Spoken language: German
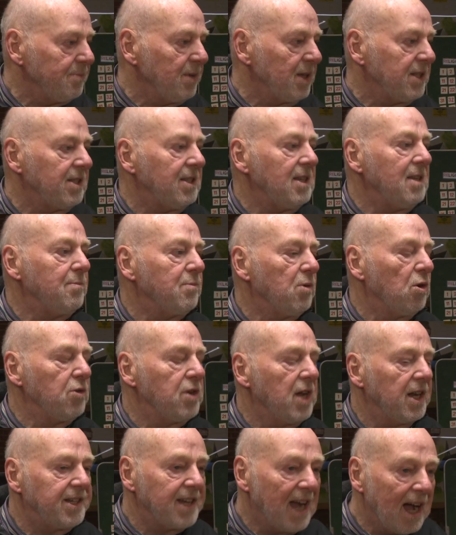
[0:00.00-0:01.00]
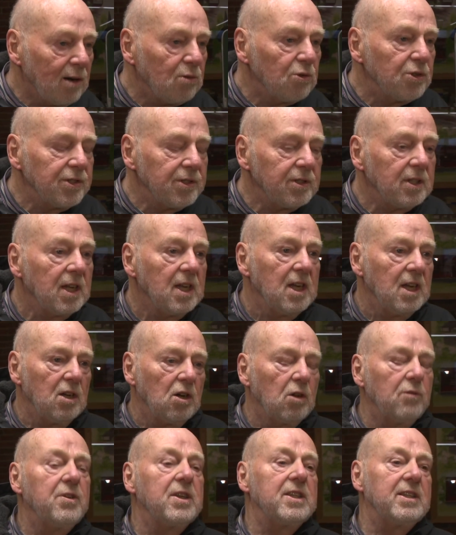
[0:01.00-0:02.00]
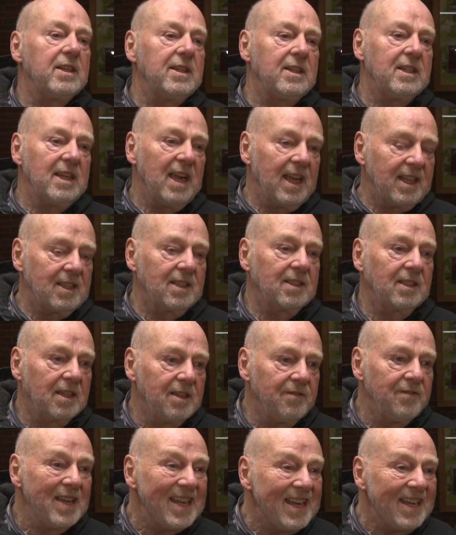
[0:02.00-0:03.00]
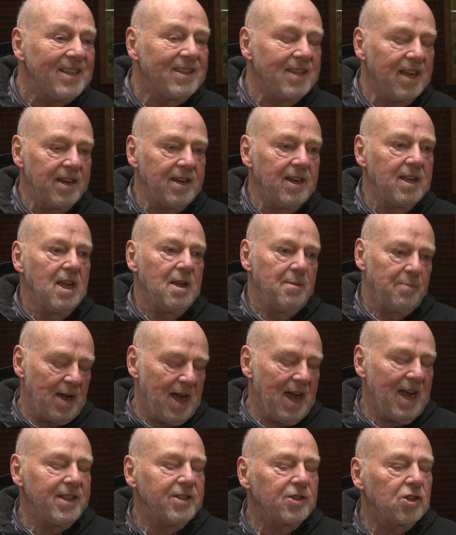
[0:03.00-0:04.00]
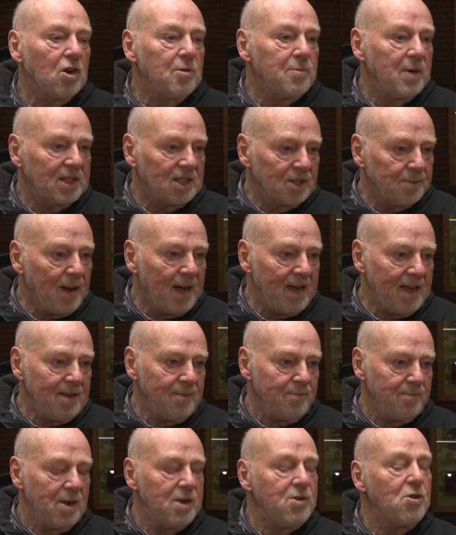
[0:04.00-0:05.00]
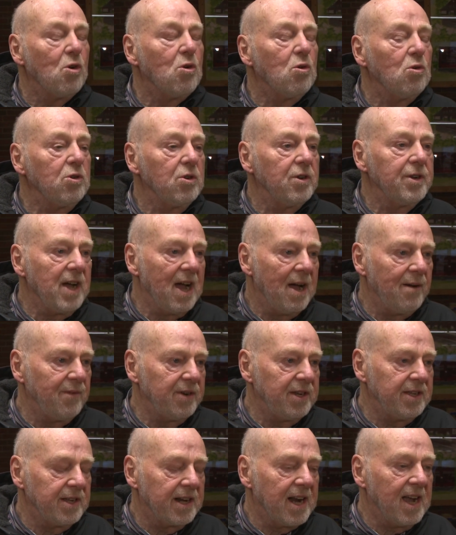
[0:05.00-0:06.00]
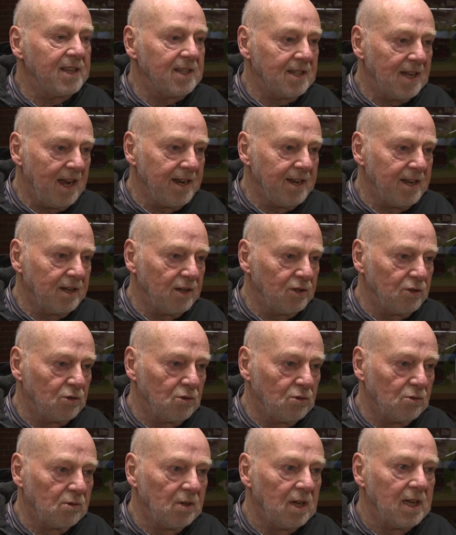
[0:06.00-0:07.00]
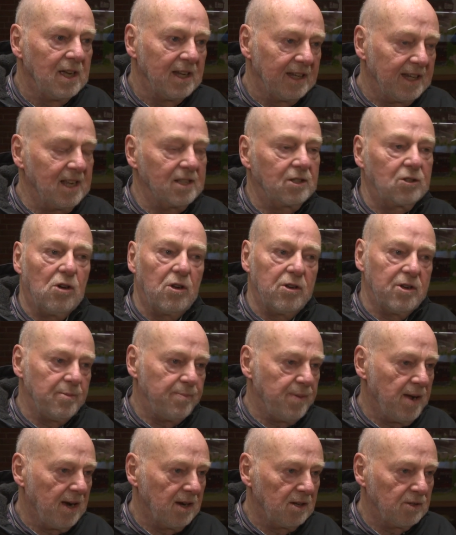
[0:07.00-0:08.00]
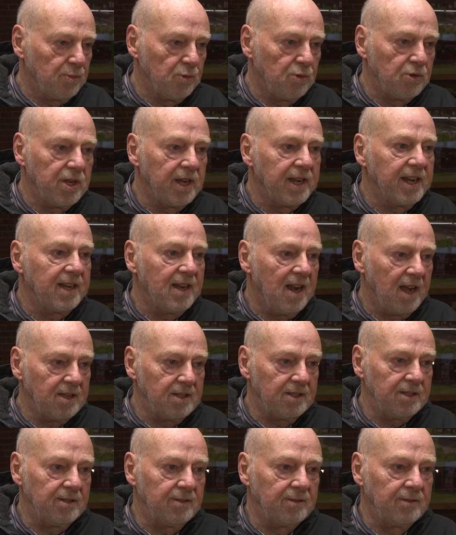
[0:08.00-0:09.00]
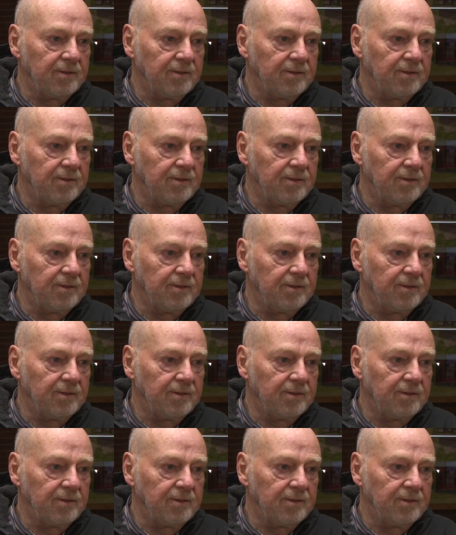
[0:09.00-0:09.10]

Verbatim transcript: mit 700.000 und wir sind jetzt gewesen bei 1,2 Millionen und da haben wir die Reißleine gezogen. Das konnte Bergelsby sich nicht leisten.